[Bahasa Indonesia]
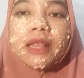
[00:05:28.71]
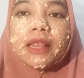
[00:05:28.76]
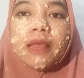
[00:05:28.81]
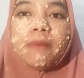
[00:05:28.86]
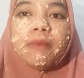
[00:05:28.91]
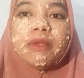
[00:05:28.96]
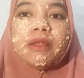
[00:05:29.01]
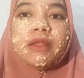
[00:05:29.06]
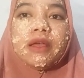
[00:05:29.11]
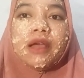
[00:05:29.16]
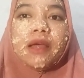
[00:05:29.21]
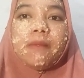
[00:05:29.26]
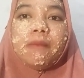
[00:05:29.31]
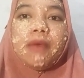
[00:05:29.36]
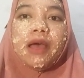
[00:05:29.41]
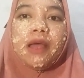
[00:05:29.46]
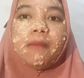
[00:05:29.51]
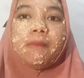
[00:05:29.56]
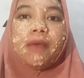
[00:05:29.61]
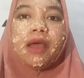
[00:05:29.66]
Tapi
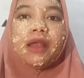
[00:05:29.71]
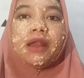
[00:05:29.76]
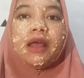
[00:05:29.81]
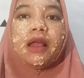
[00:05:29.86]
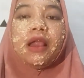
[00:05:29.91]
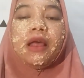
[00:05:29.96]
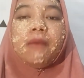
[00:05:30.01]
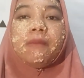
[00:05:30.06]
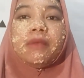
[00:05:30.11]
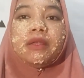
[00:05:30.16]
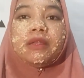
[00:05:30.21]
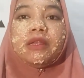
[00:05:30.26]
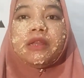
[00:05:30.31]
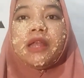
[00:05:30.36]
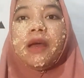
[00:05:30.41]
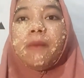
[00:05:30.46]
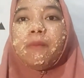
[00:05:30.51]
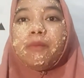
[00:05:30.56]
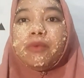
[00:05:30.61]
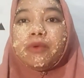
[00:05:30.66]
dengan bahan-bahan alami di
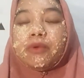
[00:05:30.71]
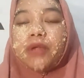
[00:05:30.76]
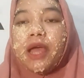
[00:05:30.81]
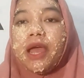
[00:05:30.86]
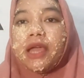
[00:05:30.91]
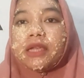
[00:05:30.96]
dapur